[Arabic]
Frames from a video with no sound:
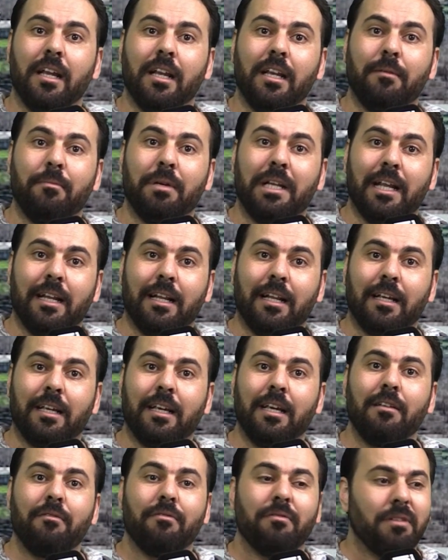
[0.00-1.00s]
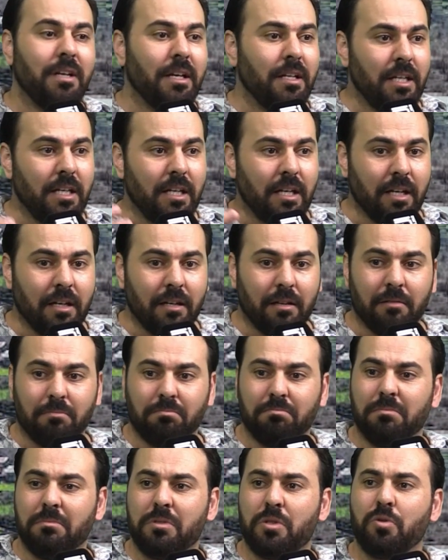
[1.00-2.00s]
لبلاد الكيف يعني
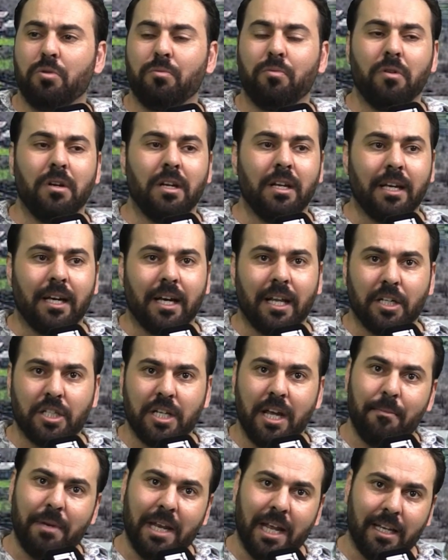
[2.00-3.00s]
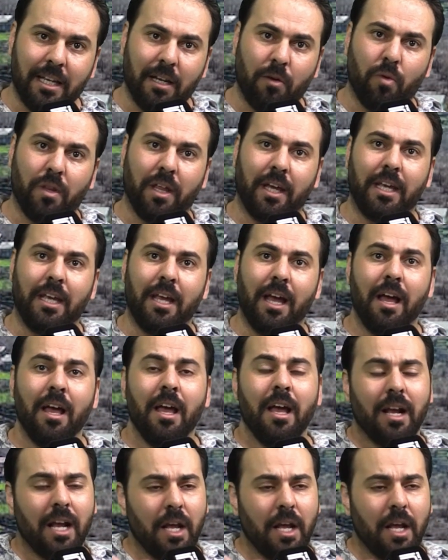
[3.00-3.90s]
سبل اخراجها من هذه الوضعيه